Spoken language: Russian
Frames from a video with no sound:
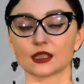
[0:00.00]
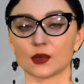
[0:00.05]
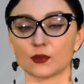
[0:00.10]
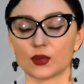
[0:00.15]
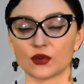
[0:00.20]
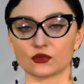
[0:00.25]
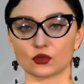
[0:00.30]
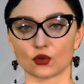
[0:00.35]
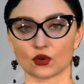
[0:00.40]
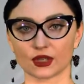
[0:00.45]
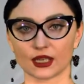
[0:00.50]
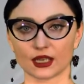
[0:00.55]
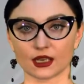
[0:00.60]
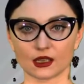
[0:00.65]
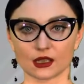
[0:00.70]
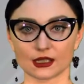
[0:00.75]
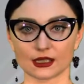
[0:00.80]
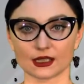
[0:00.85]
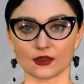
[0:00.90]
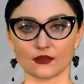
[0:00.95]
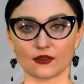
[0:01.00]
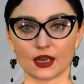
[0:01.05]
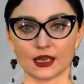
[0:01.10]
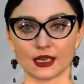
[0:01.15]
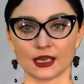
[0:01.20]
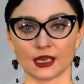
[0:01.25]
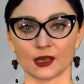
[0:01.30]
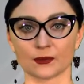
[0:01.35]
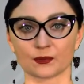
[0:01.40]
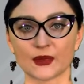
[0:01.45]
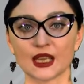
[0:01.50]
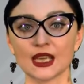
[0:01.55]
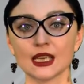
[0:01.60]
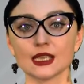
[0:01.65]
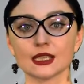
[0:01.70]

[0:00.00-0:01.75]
на повторное голосование.